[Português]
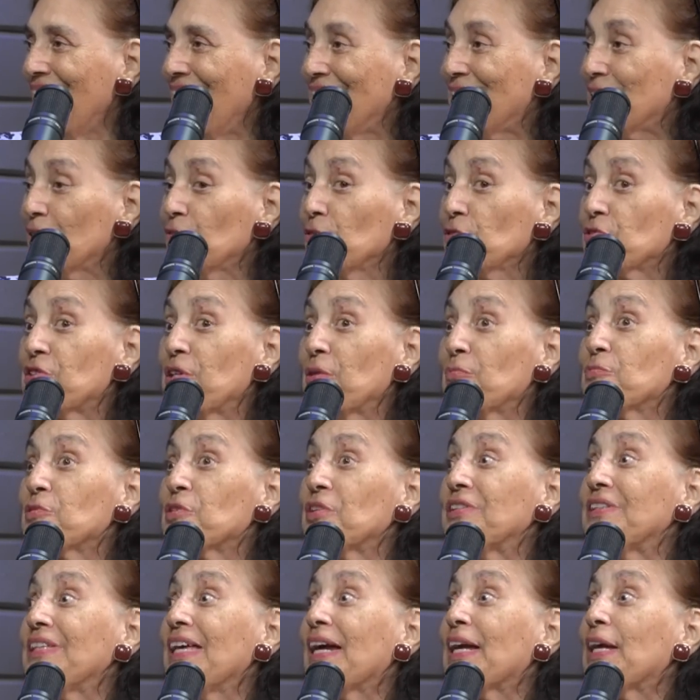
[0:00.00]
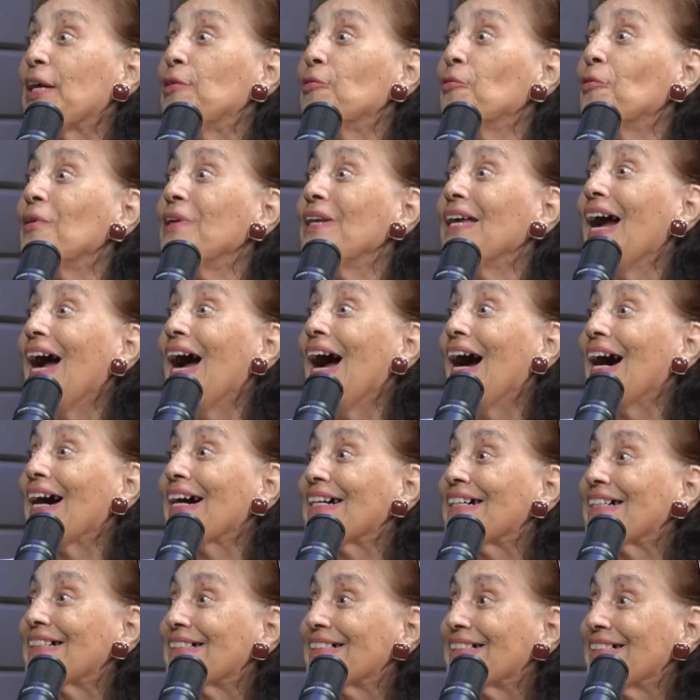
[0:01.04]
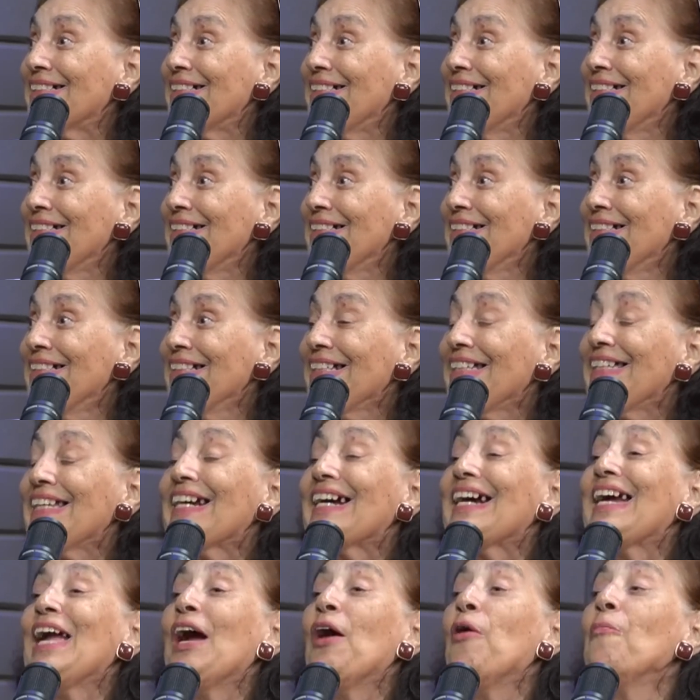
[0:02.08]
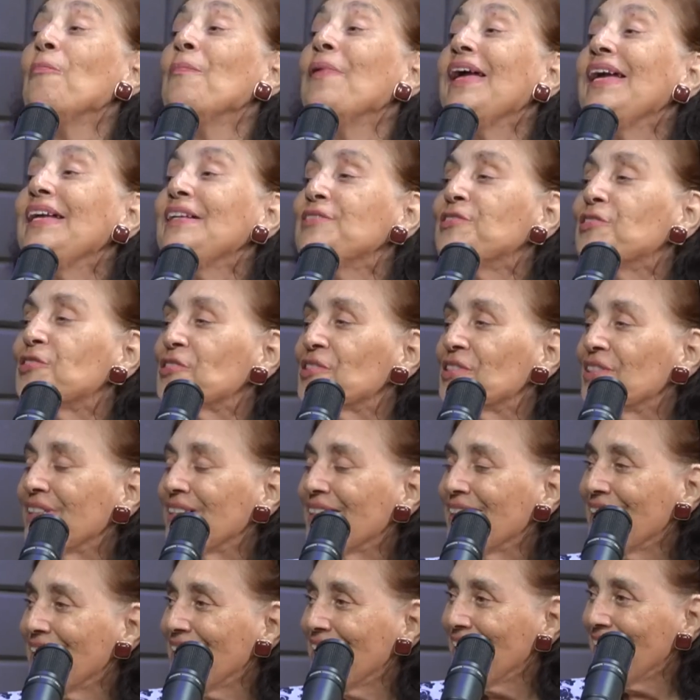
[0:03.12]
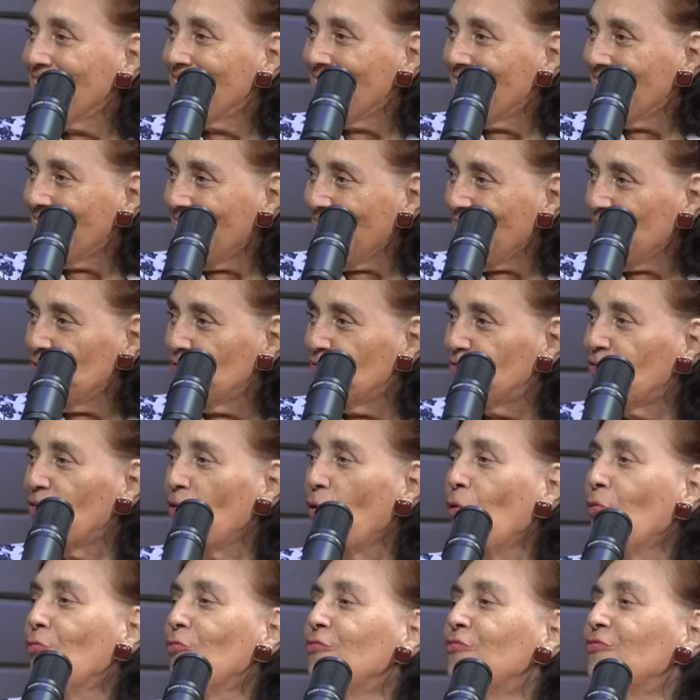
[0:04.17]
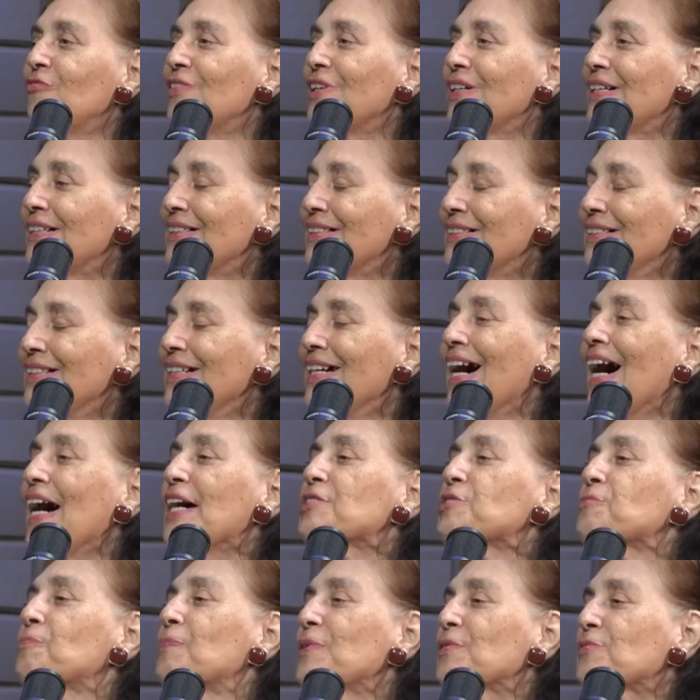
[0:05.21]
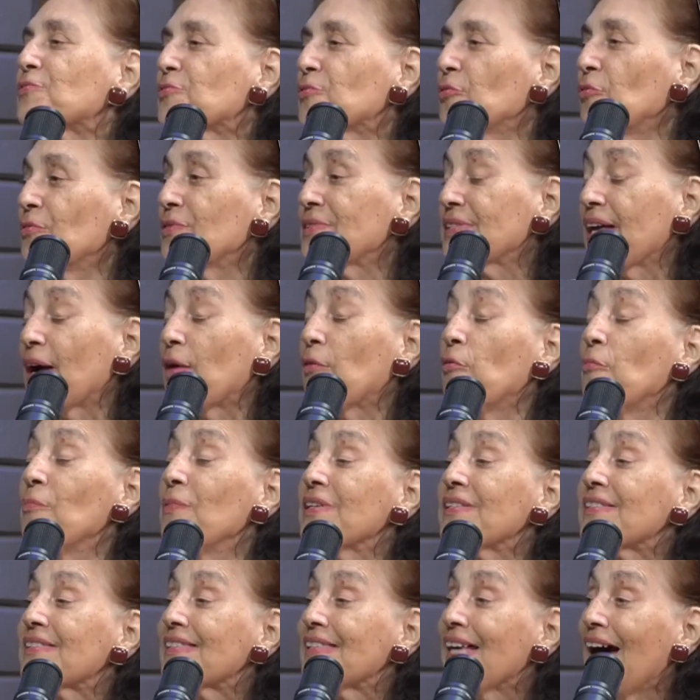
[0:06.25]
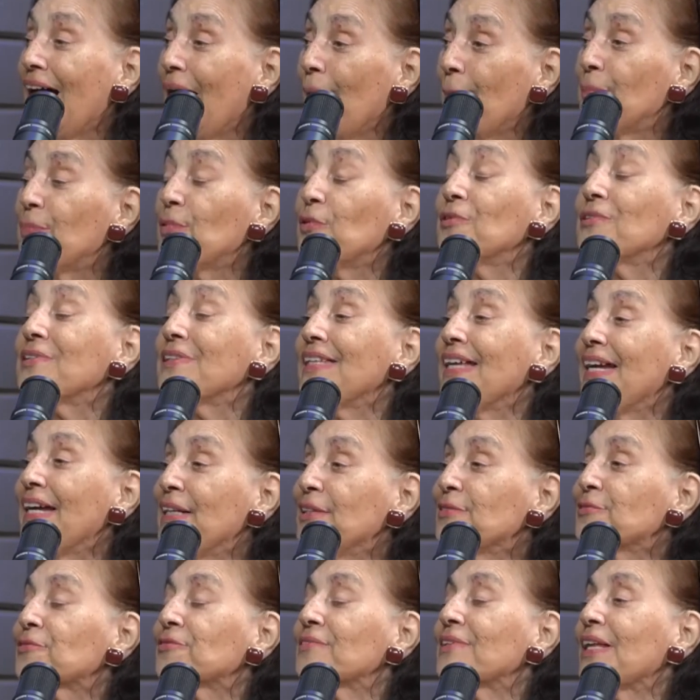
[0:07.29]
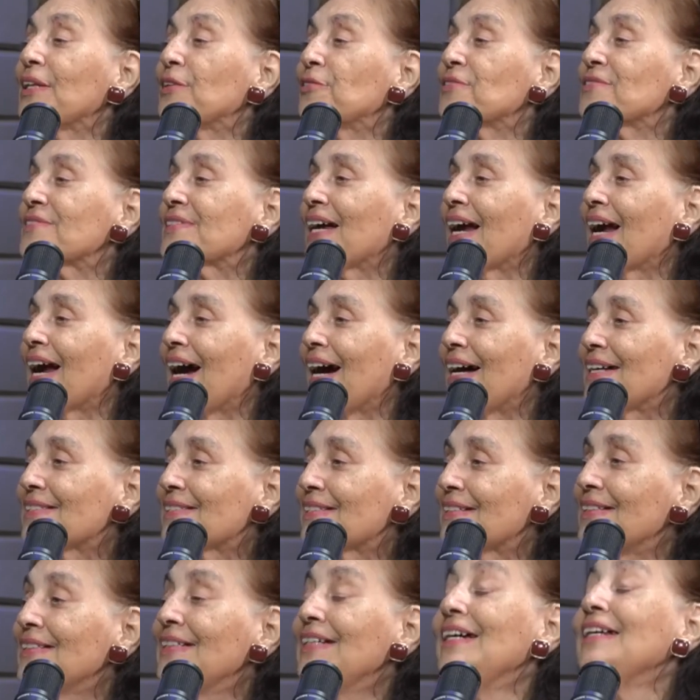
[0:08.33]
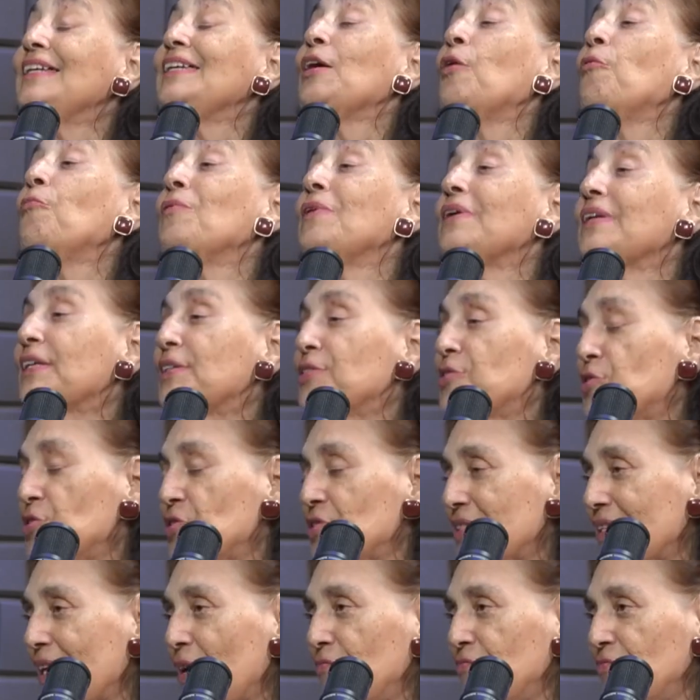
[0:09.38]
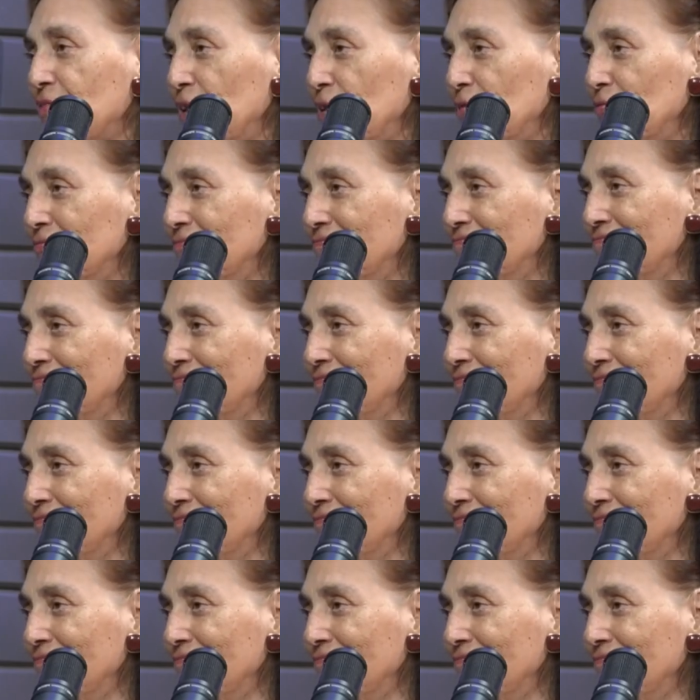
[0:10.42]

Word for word: Então nós temos que ter aquele olhar que realmente envolva as pessoas a começar por dentro da nossa casa, que é o grande desafio.